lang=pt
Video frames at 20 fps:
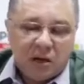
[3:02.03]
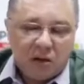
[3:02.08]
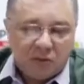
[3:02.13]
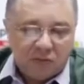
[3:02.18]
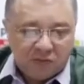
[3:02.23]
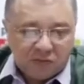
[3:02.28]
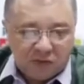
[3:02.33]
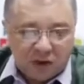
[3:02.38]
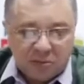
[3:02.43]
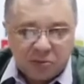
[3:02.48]

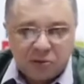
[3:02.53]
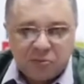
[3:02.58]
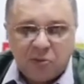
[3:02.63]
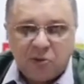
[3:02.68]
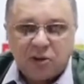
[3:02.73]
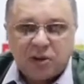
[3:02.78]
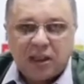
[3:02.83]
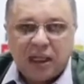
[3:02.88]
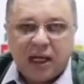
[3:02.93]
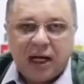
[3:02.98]
vamos
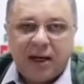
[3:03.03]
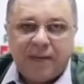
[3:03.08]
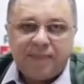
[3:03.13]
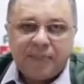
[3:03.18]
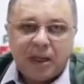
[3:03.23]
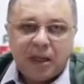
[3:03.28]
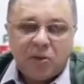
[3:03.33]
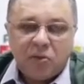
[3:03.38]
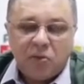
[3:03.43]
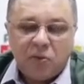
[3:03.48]
montar
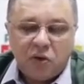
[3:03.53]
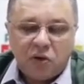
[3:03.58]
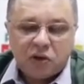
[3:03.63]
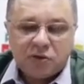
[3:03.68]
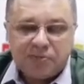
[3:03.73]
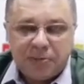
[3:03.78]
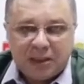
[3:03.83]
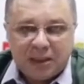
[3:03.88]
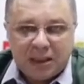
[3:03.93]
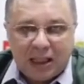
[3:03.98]
um
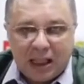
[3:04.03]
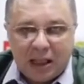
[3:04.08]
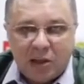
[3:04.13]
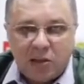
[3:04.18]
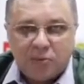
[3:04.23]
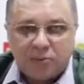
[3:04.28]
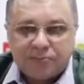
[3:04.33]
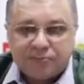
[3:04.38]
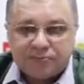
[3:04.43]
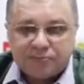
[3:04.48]

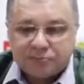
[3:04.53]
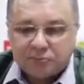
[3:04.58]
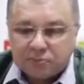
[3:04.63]
hospital